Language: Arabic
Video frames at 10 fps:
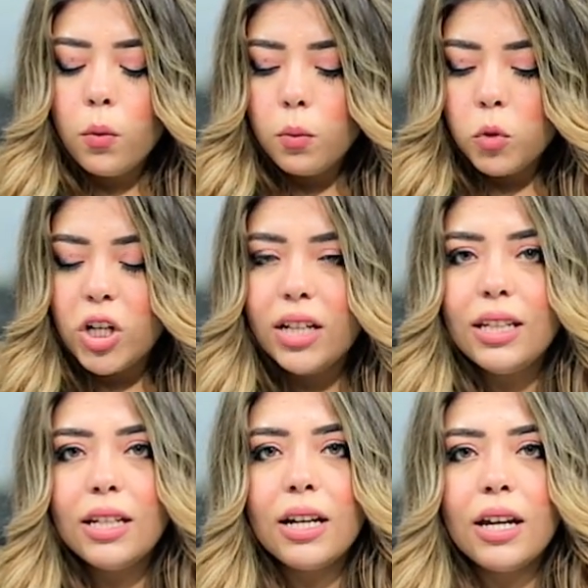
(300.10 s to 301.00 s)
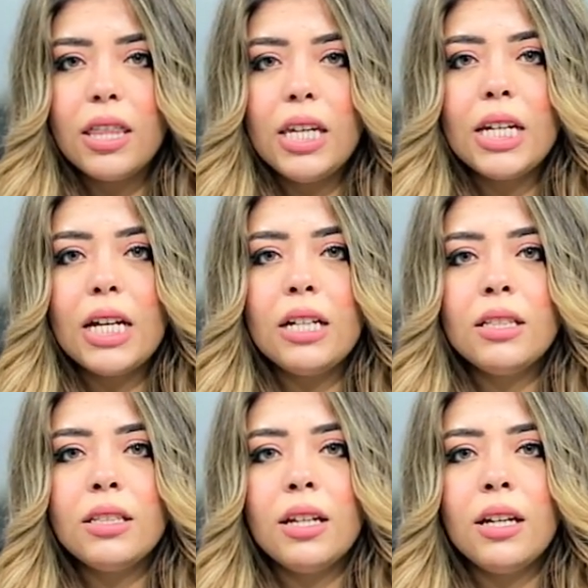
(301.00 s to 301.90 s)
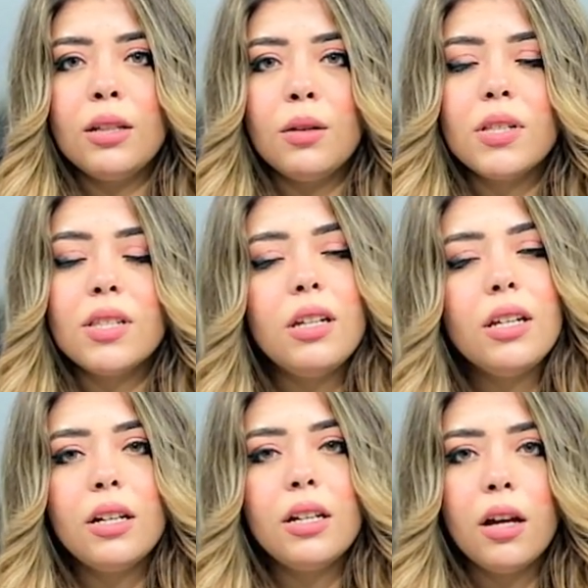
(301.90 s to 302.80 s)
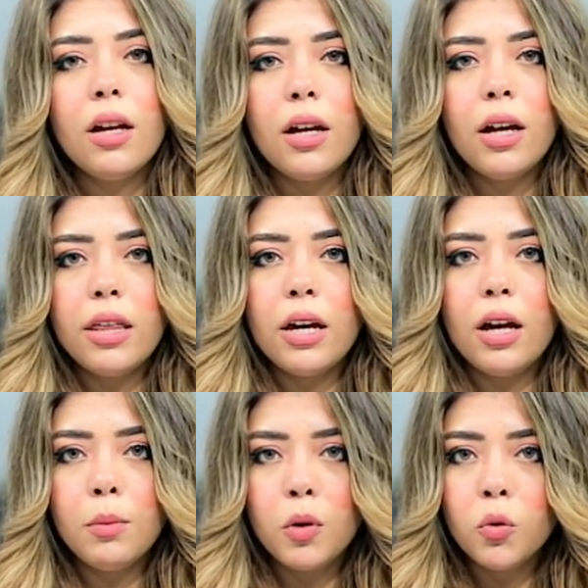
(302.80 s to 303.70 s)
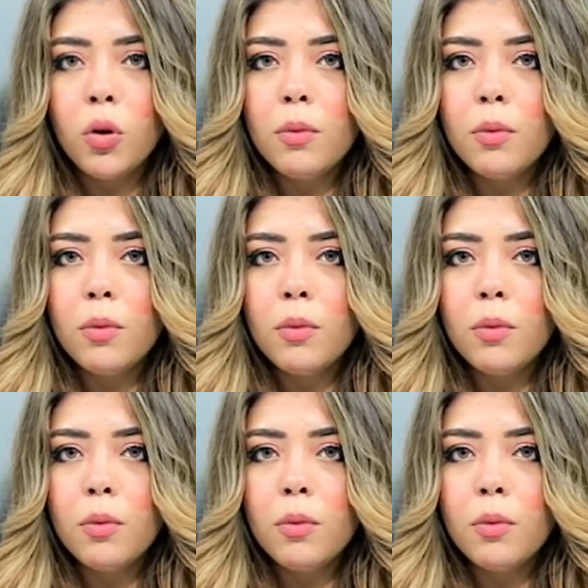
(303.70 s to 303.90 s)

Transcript: مشاهدينا هذه كانت تفاصيل هذا الموضوع